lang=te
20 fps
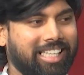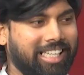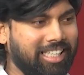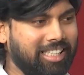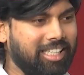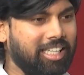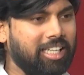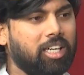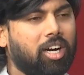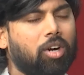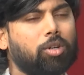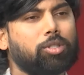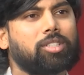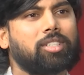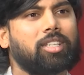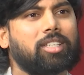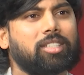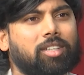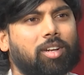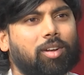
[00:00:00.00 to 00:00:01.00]
ఏది నీకు హౌస్
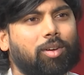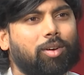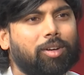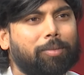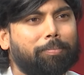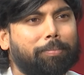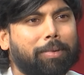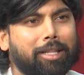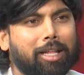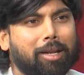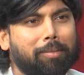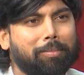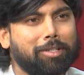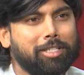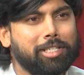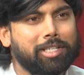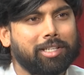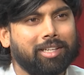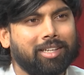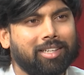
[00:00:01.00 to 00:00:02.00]
టాస్క్లో ఇబ్బంది
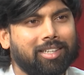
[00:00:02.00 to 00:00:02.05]
అనిపించింది